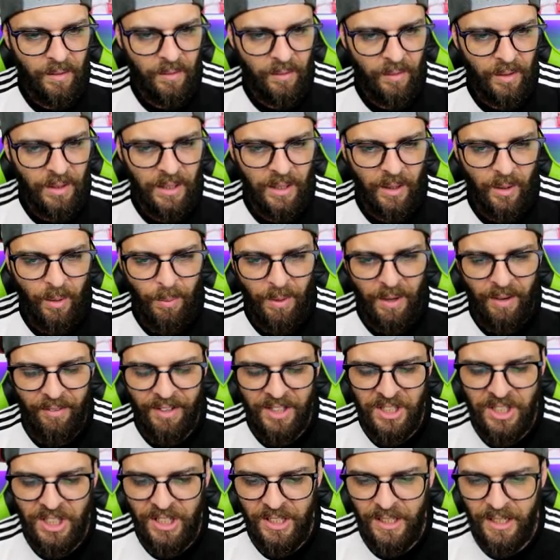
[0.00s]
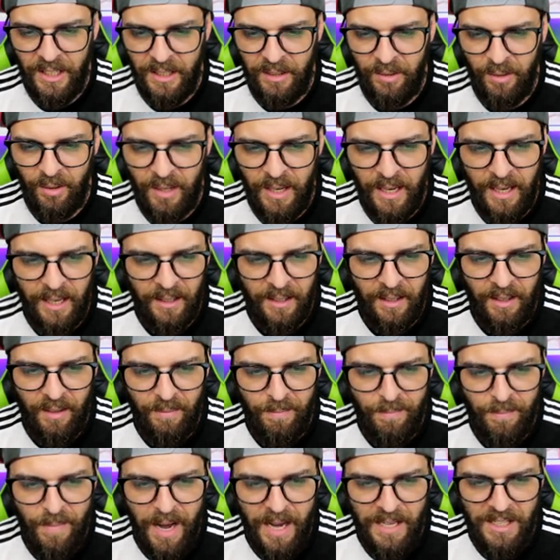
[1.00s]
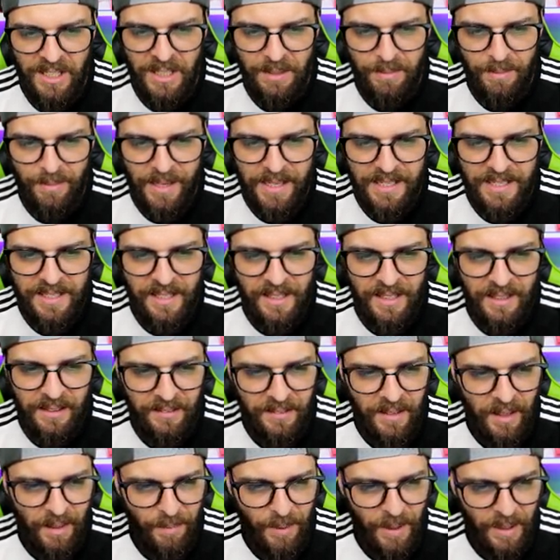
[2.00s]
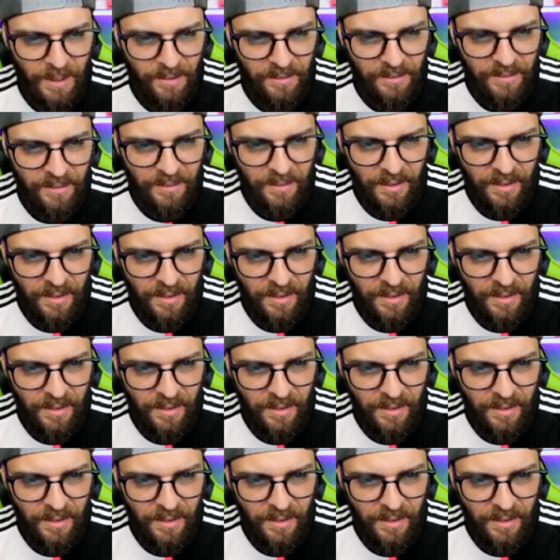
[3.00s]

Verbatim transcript: Olha como ela vai girando, cara. Que imagem mais linda, mano.